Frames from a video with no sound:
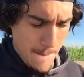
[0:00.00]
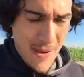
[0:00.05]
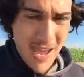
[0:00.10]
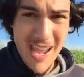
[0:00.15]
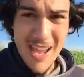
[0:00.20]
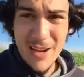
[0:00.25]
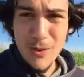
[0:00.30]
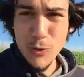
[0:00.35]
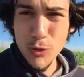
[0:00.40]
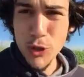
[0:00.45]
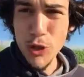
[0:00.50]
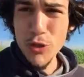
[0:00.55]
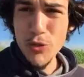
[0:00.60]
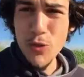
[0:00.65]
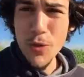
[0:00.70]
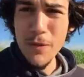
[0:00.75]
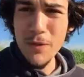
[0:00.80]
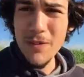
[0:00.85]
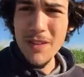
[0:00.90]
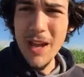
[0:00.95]
Mais
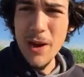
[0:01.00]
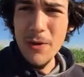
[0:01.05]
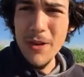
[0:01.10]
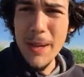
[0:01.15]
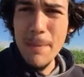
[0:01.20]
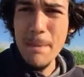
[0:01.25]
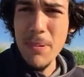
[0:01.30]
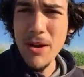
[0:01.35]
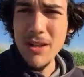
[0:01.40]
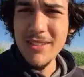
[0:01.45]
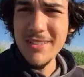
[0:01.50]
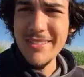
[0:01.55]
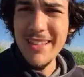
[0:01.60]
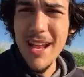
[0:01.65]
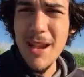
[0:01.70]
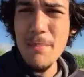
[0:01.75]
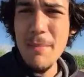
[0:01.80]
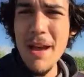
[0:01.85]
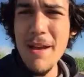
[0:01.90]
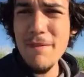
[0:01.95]
aujourd'hui, on vit à une époque
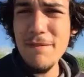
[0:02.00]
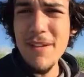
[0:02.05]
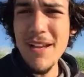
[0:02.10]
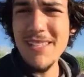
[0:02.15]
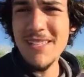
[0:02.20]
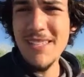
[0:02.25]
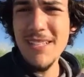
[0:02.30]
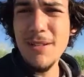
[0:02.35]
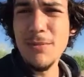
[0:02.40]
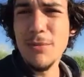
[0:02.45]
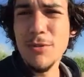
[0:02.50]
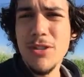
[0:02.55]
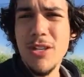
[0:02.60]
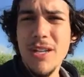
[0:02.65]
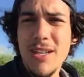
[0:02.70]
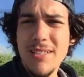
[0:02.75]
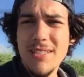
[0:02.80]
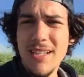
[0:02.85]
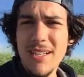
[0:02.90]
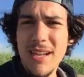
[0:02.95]
tellement facile pour se
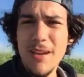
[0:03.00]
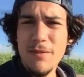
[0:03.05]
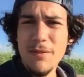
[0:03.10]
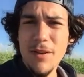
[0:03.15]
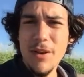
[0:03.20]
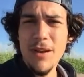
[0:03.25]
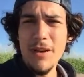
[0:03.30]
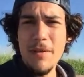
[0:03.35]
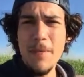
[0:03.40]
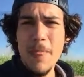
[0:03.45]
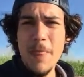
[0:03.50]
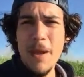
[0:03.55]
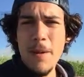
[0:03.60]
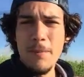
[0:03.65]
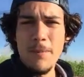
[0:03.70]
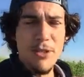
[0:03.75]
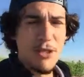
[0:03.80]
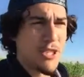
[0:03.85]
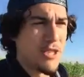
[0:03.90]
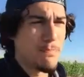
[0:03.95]
lancer en affaires.
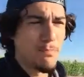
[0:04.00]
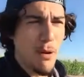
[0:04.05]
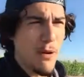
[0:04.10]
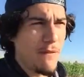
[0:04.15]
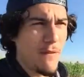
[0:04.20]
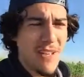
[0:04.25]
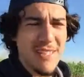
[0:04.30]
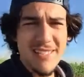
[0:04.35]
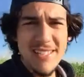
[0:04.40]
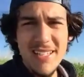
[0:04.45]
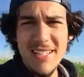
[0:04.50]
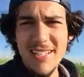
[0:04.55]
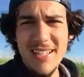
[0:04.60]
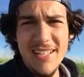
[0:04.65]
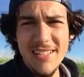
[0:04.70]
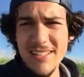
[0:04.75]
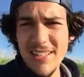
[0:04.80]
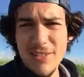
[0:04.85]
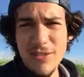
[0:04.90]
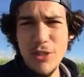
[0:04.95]
Puis je dis pas facile dans
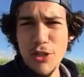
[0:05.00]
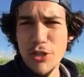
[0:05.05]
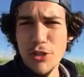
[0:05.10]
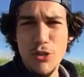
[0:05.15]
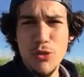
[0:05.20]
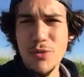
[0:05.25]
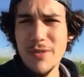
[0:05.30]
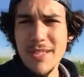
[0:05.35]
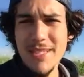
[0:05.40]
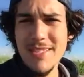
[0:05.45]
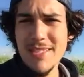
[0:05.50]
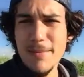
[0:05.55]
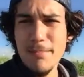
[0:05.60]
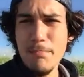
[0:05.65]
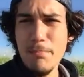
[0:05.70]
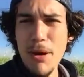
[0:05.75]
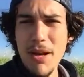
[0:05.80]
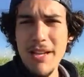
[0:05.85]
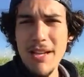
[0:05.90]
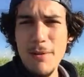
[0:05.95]
le sens que je
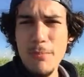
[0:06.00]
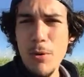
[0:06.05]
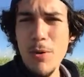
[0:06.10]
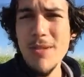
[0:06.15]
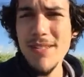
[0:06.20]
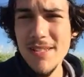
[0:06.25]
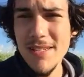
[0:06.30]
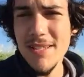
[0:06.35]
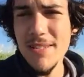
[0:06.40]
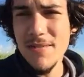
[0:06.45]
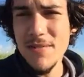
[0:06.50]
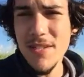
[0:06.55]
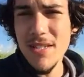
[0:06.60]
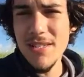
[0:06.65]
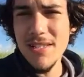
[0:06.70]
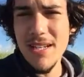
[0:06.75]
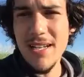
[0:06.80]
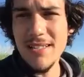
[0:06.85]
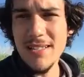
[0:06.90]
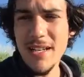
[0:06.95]
sous-estime pas à quel point c'est difficile
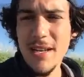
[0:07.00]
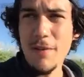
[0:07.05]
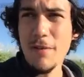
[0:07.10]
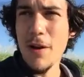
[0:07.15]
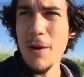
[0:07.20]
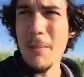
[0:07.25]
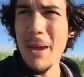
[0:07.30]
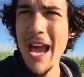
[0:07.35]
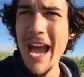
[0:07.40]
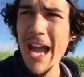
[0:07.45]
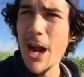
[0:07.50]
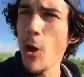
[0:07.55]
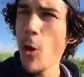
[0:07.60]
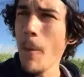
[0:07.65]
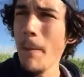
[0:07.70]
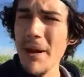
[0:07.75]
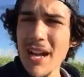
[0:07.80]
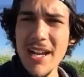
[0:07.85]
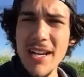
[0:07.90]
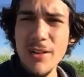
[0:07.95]
de se lancer en affaires, mais à
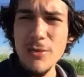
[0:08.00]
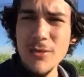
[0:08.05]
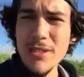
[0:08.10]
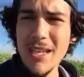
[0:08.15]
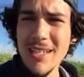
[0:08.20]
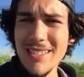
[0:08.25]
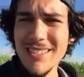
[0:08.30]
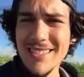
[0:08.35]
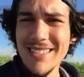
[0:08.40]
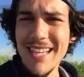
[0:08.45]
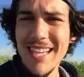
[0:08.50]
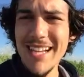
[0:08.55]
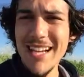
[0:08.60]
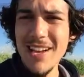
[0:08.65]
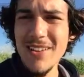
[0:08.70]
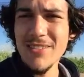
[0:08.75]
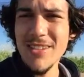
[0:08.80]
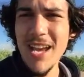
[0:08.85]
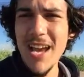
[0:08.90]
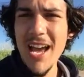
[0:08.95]
comparer aux années
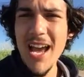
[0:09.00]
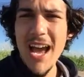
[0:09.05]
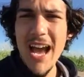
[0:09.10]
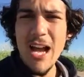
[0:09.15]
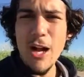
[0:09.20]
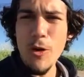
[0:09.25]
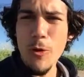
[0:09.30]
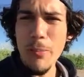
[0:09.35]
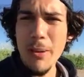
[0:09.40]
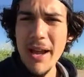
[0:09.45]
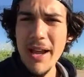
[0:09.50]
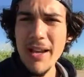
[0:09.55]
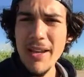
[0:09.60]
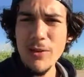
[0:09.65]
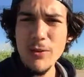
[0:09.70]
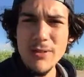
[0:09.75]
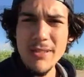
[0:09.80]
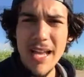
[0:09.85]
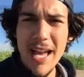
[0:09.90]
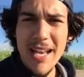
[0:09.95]
50, à comparer
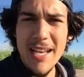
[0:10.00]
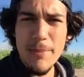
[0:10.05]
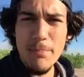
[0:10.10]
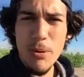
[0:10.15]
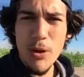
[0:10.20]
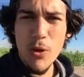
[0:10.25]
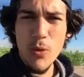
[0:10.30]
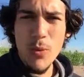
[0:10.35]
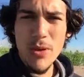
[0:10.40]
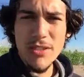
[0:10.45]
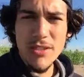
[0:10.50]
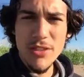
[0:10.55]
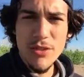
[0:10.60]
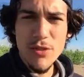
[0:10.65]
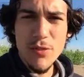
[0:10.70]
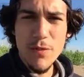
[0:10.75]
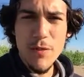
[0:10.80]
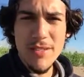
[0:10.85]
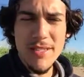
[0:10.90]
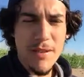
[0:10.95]
aux, à l'époque où est-ce que
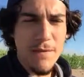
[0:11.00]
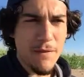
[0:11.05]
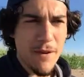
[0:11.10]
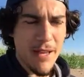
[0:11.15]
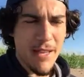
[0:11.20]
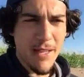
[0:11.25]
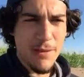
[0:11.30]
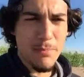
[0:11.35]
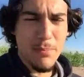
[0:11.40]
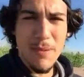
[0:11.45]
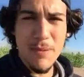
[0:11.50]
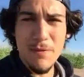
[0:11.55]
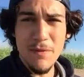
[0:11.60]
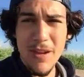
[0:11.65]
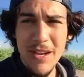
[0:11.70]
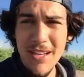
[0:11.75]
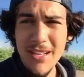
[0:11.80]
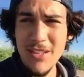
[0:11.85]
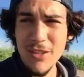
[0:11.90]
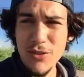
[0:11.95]
tu faisais faillite, puis il
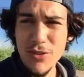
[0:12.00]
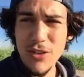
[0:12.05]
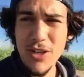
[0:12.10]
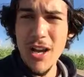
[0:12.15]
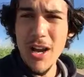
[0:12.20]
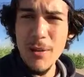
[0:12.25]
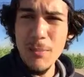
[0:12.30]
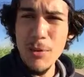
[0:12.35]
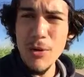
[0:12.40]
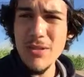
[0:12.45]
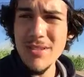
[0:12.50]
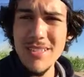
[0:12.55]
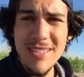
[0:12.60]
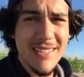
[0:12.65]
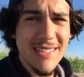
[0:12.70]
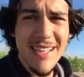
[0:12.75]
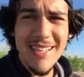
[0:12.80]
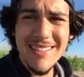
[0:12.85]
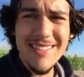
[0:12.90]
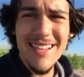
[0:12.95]
fallait que tu rembourses
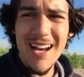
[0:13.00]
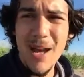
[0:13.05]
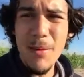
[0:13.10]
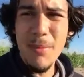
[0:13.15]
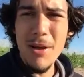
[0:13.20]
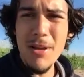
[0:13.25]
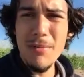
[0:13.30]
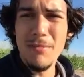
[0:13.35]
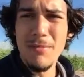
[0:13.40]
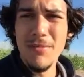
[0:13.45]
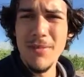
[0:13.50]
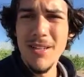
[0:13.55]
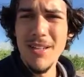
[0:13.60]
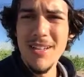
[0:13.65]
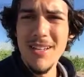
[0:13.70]
tes dettes quand même.